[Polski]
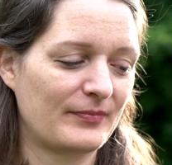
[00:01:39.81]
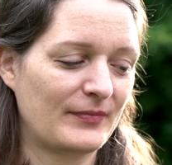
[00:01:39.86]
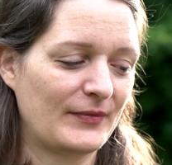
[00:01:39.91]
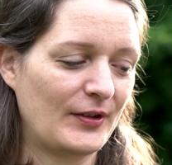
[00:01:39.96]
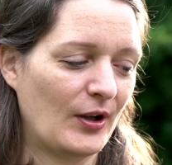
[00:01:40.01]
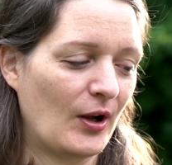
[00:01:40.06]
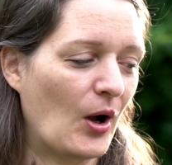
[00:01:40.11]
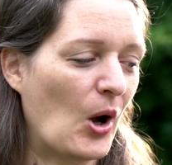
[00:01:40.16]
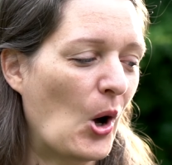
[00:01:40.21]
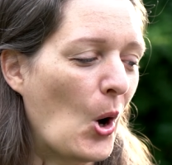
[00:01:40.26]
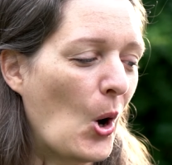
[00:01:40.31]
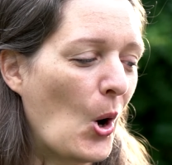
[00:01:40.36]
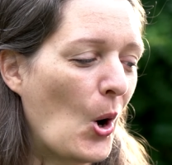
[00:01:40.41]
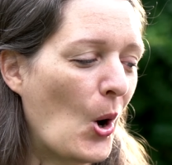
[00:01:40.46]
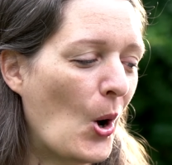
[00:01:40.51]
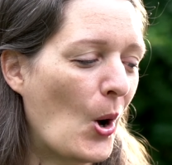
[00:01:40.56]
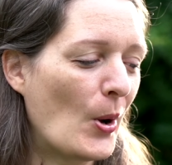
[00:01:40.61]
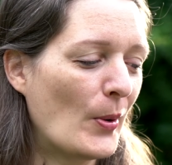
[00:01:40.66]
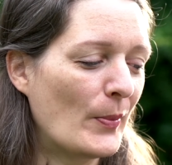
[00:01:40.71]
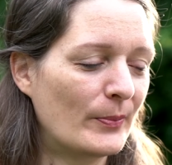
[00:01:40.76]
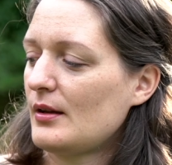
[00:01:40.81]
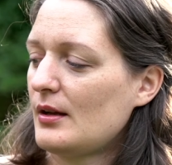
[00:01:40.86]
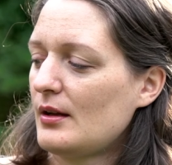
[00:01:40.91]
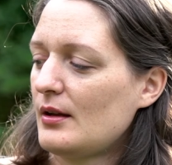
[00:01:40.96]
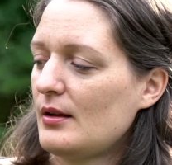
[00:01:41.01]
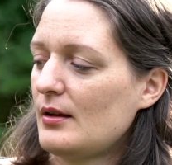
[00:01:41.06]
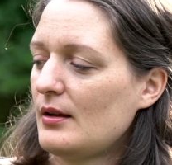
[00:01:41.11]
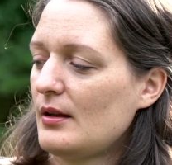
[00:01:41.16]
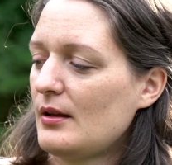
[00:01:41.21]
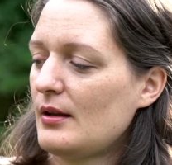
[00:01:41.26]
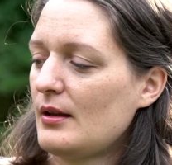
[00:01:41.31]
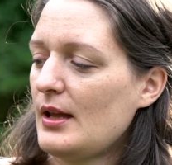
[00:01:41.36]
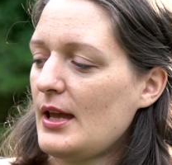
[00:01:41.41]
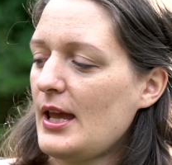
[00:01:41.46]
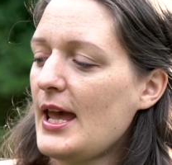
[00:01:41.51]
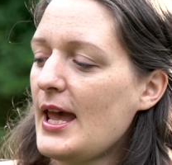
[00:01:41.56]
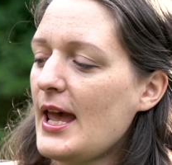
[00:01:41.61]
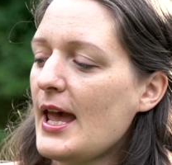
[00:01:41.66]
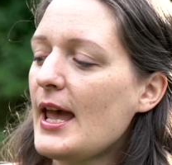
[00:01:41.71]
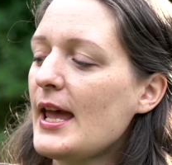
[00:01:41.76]
No.
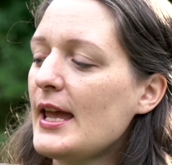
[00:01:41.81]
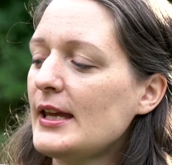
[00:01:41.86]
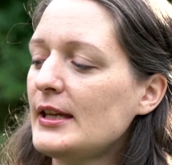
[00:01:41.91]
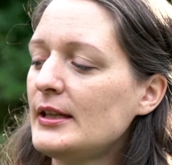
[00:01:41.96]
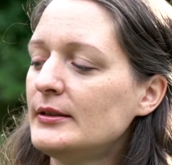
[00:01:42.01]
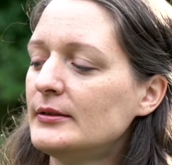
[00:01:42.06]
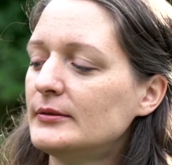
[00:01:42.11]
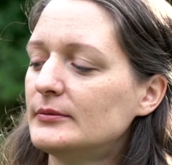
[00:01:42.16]
Ej.